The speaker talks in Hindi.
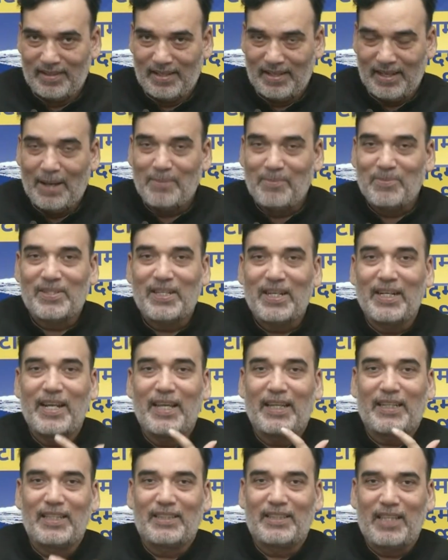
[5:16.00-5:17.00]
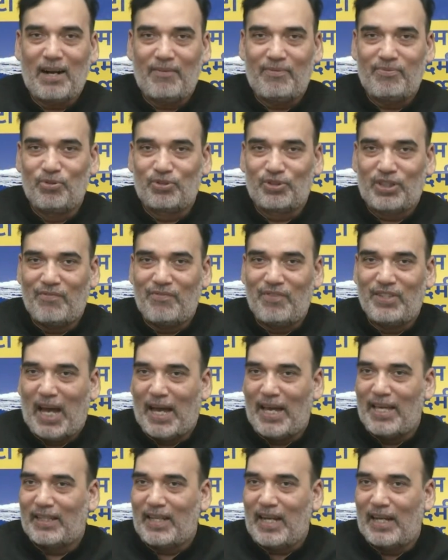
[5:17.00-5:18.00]
एमसीडी की तरफ उनकी
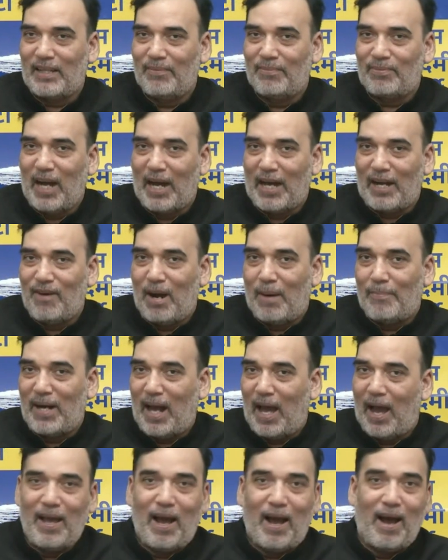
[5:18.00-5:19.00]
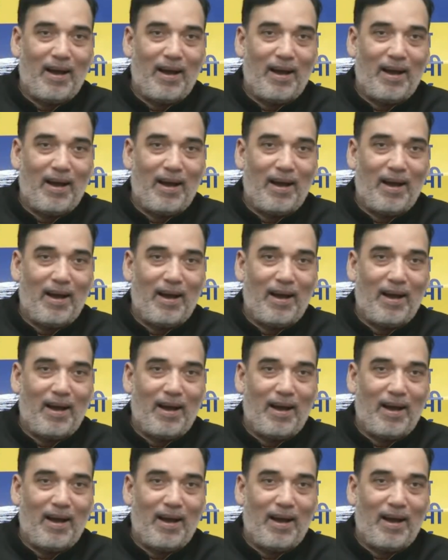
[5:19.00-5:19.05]
विदाई का जब कारवा बढ़ाया